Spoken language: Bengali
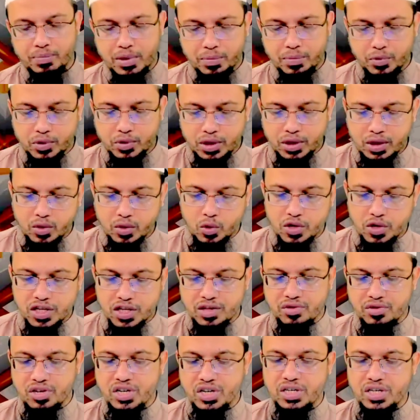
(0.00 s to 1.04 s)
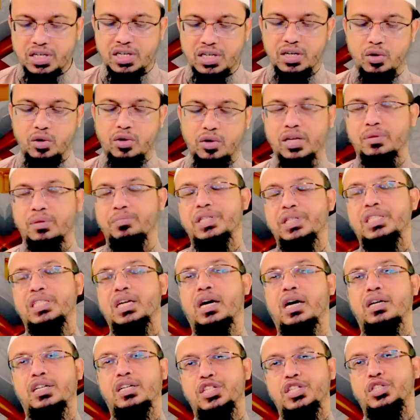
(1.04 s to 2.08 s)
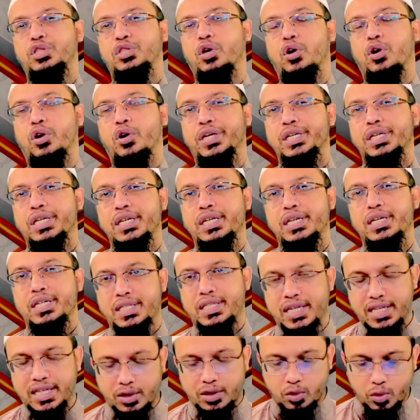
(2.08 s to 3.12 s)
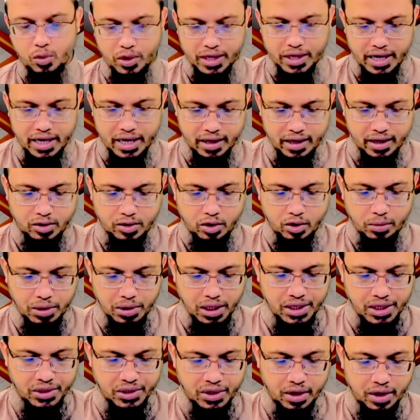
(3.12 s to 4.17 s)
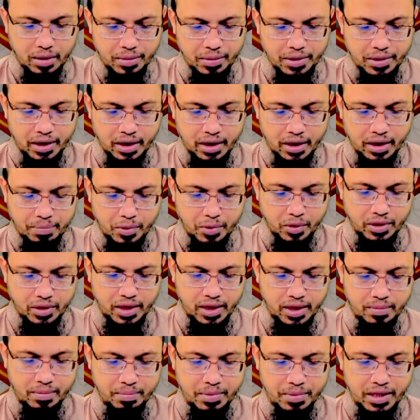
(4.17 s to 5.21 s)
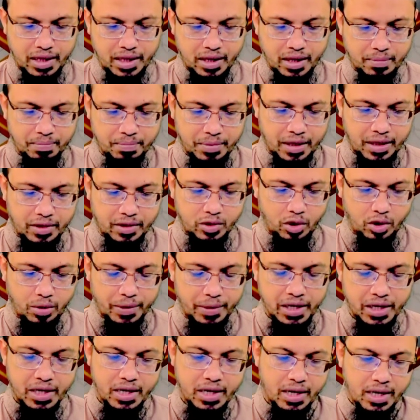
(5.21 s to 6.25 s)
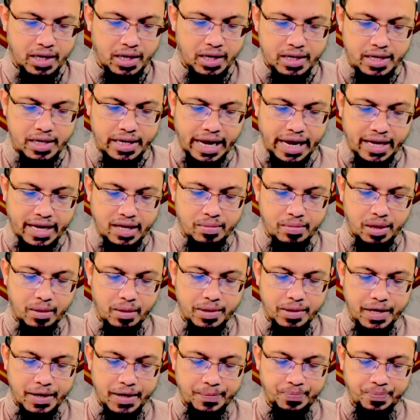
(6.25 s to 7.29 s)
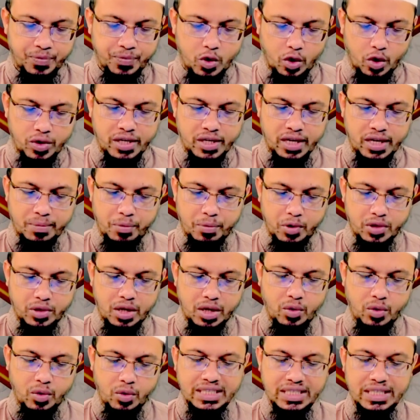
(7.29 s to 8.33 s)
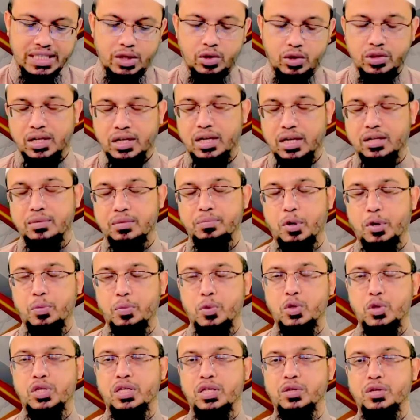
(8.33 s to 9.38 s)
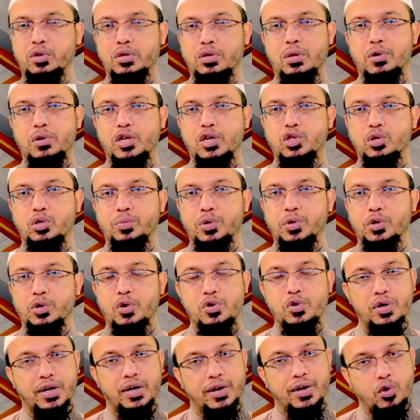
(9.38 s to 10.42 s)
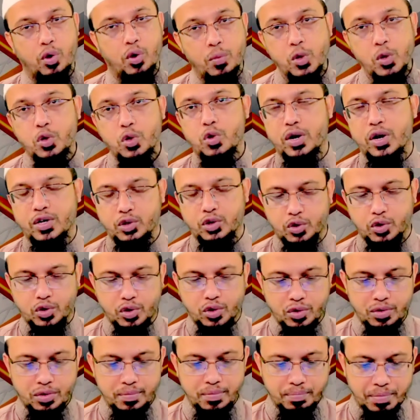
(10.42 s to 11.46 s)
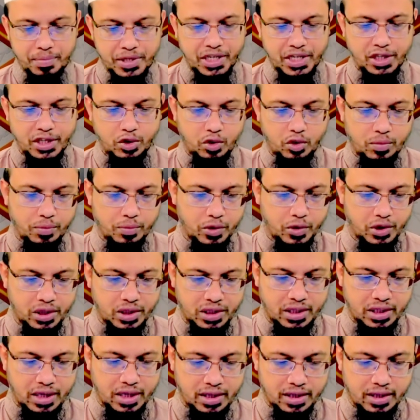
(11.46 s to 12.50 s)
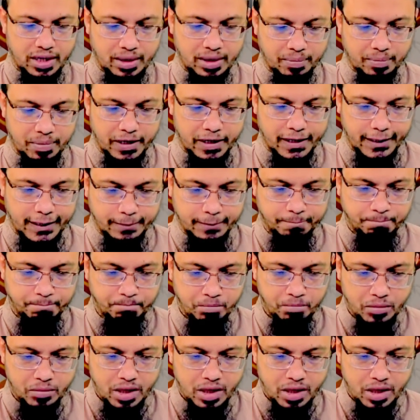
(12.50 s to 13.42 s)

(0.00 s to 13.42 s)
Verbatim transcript: আপনার প্রতি অন্য দৃষ্টি অনেক বেশি আকৃষ্ট হয় দিকগুলো খেয়াল রাখতে হবে তাহলে ইনশাআল্লাহ বিদিন পর্দার বিধান পালিত হবে ঠিক একইভাবে কণ্ঠের পর্দাও আছে অর্থাৎ পরপুরের সাথে কথা বলার সময় কণ্ঠকে কোমল করার জন্য বিশেষ কোনো প্রচেষ্টা থাকবে না